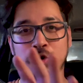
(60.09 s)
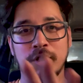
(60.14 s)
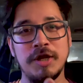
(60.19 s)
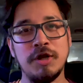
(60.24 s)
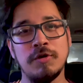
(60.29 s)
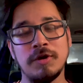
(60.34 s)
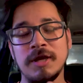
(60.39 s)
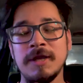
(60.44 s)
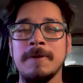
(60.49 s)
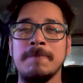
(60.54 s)
गई
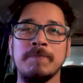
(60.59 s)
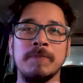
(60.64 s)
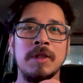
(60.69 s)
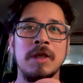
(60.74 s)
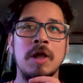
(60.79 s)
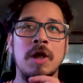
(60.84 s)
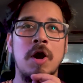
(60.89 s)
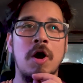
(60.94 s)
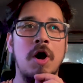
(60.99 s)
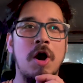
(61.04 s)
होगी
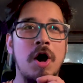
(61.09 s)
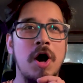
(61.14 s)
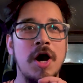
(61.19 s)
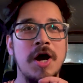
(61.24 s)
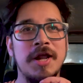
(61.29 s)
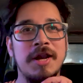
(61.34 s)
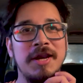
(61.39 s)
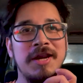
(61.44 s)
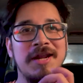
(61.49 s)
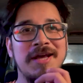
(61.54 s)

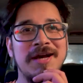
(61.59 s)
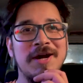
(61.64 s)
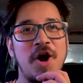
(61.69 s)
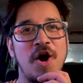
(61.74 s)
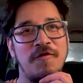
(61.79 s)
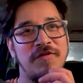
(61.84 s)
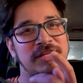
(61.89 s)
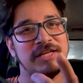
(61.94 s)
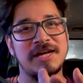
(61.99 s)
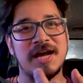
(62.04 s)
और
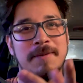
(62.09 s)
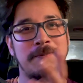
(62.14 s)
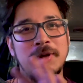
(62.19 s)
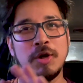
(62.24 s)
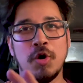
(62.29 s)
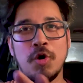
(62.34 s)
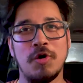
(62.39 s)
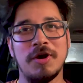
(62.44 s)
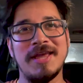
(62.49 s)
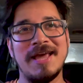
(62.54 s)
ऑफिस का काम भी
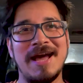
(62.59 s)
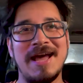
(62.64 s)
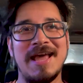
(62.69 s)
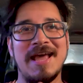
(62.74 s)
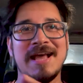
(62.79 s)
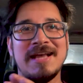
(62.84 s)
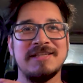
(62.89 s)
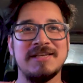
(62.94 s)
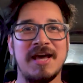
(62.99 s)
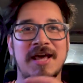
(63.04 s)
हो गया
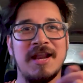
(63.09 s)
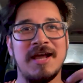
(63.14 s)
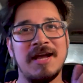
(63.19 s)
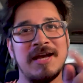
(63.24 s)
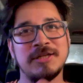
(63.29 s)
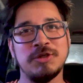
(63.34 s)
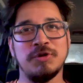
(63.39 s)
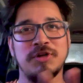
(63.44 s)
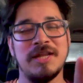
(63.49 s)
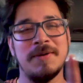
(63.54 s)
है सारा
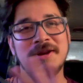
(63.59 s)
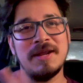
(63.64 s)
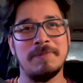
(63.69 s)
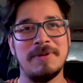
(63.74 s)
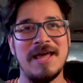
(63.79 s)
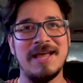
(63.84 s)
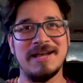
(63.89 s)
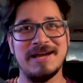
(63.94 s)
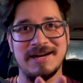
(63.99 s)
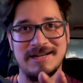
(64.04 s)
छुट्टी मैंने
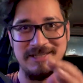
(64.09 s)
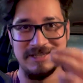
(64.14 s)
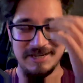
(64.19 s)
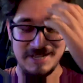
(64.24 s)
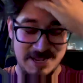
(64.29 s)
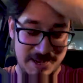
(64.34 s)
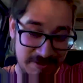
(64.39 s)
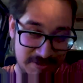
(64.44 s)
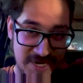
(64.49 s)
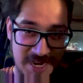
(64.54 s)
अप्लाई कर दी
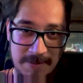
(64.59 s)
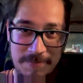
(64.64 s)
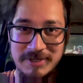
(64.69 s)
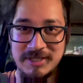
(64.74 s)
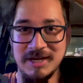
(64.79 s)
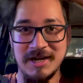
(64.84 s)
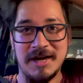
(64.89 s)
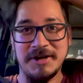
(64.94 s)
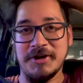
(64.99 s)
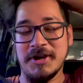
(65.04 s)
है चार पाँच
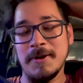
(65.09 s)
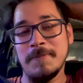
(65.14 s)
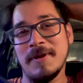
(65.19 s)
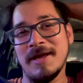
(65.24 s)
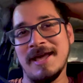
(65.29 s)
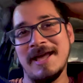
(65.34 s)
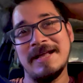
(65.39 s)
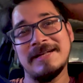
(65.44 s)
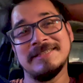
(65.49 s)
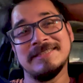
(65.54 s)
दिन का ट्रिप
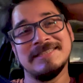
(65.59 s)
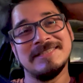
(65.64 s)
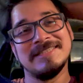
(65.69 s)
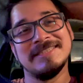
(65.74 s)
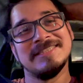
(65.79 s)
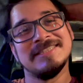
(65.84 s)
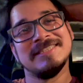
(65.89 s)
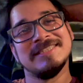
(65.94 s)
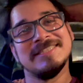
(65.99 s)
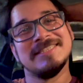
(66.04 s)
है
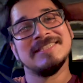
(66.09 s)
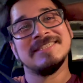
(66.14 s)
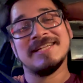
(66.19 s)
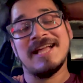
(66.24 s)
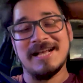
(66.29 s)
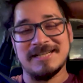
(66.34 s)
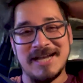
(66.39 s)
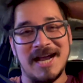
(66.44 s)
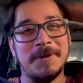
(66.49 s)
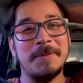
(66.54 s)

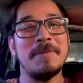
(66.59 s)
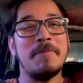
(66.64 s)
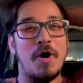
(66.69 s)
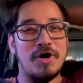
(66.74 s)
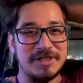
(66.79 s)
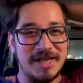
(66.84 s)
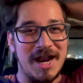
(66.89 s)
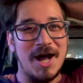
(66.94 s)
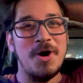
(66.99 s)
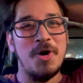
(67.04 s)
एक्साइटमेंट
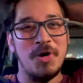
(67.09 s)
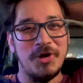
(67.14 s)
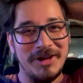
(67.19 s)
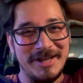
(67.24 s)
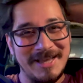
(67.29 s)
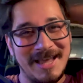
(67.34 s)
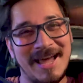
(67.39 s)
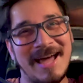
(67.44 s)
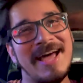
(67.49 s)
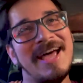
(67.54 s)
बहुत ज़्यादा हो
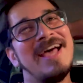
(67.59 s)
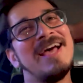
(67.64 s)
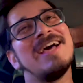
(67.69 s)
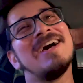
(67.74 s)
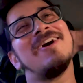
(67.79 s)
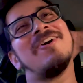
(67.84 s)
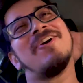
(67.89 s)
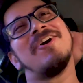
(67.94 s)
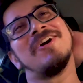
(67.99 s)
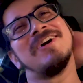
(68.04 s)
रही है
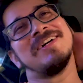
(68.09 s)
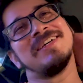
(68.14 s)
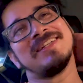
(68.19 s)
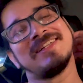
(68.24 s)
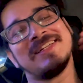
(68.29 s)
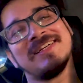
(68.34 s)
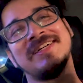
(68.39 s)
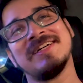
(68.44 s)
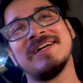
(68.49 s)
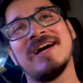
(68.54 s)

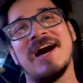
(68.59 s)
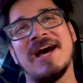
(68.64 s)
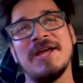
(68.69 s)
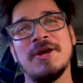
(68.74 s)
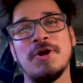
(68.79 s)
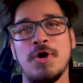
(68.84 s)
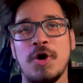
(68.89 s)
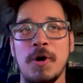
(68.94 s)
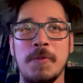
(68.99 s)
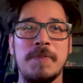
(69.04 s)
और आई
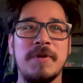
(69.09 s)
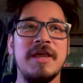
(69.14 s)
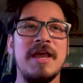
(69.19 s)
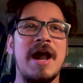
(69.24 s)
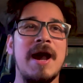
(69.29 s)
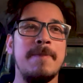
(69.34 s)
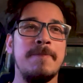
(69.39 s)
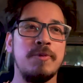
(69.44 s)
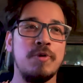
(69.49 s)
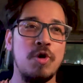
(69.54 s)
होप कि
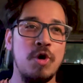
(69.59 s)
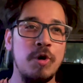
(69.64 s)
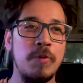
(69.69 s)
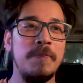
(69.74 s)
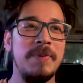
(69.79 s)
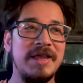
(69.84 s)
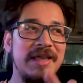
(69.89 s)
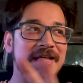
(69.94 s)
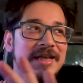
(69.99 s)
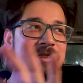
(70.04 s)
आपको
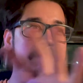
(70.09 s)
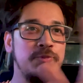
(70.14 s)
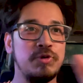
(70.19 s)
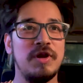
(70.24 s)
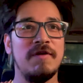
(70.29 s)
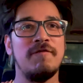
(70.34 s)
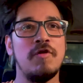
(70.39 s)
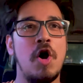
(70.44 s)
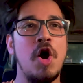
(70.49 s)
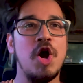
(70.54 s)
भी इस पूरे
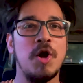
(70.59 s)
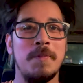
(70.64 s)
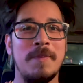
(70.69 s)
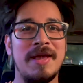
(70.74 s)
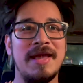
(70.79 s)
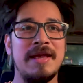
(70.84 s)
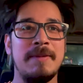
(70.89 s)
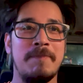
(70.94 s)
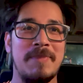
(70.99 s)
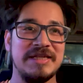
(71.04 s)
ब्लॉग
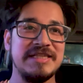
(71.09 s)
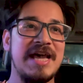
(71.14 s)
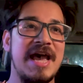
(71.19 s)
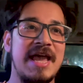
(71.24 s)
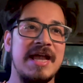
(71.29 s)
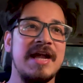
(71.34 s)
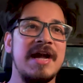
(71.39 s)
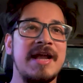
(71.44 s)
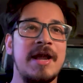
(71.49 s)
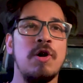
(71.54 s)
में मज़ा
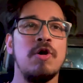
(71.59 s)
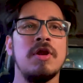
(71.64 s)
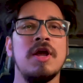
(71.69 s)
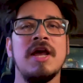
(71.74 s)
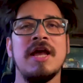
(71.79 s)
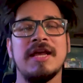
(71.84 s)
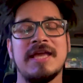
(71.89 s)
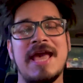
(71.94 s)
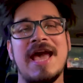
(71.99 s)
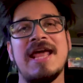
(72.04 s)
आएगा और
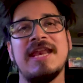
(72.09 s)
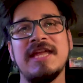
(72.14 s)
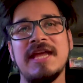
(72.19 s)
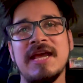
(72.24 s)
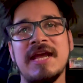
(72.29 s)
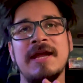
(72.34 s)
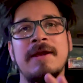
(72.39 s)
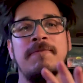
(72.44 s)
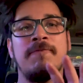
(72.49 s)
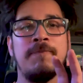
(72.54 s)
खैर
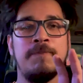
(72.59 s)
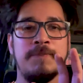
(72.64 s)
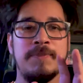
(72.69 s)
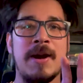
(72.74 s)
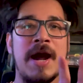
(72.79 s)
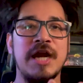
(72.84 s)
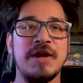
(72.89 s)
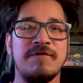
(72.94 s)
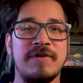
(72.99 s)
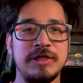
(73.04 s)
ये
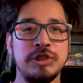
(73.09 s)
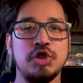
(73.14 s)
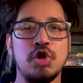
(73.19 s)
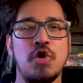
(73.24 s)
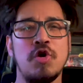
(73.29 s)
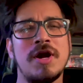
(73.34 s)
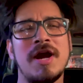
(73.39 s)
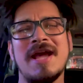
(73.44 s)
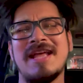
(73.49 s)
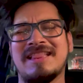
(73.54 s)
पार्ट वन जो
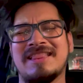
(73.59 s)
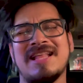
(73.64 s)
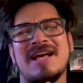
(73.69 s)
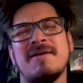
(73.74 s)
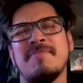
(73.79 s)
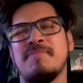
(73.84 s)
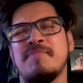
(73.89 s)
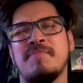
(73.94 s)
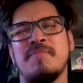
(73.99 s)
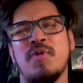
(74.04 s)
होगा इतना
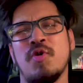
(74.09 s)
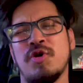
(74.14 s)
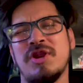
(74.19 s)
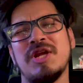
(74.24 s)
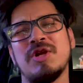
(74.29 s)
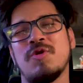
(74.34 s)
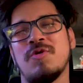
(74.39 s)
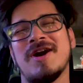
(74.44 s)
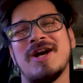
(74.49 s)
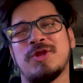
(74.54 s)

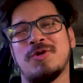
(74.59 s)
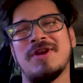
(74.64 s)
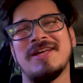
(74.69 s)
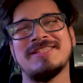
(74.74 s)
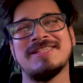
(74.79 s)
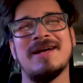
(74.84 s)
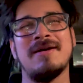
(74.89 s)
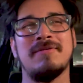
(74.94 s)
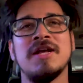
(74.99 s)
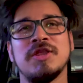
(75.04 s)
बोरिंग होगा थोड़ा
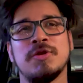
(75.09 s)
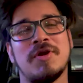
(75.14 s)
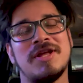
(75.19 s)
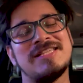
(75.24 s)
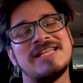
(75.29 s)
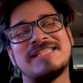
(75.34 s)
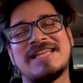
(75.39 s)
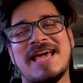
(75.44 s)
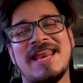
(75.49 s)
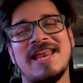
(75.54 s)
सा थोड़ा
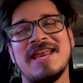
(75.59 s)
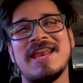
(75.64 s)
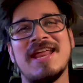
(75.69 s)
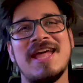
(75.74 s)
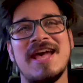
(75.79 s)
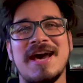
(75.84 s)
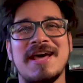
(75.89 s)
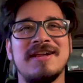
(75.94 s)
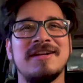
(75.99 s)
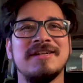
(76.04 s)
सा सह लेना
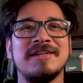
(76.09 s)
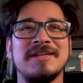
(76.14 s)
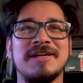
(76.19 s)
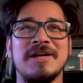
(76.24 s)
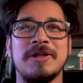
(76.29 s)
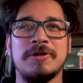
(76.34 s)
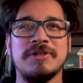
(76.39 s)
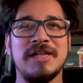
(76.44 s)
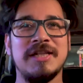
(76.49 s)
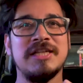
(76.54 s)
यार
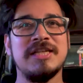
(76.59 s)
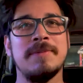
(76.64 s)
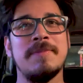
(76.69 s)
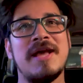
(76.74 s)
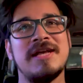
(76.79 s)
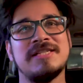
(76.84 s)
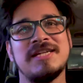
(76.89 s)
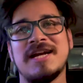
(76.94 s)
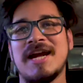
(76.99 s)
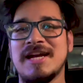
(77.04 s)
तो जल्दी से मैं
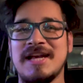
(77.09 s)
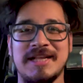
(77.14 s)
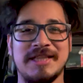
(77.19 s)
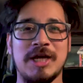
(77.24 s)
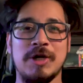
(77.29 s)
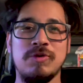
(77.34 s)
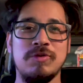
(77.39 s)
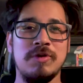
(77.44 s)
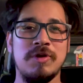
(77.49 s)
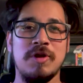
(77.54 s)
एस कार्ड लेता
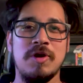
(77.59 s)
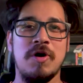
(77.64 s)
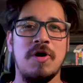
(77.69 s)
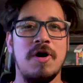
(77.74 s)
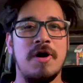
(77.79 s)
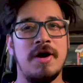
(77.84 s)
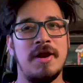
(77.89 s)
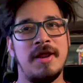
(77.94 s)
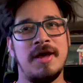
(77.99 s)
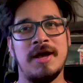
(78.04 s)
हूँ
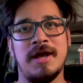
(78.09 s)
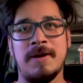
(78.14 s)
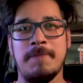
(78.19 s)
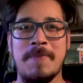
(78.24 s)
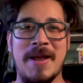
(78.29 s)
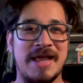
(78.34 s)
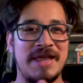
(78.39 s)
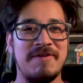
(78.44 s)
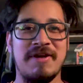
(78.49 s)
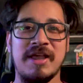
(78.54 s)
और
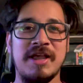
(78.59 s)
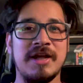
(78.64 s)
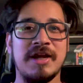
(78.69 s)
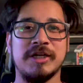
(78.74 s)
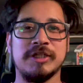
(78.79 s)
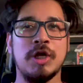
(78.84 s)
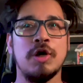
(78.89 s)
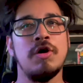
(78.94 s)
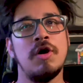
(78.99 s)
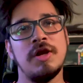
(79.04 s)
पैकिंग वैकिंग
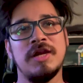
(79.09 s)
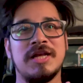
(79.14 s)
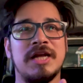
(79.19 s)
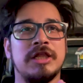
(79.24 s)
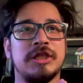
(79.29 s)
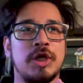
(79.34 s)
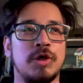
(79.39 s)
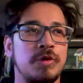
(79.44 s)
करता हूँ और निकलता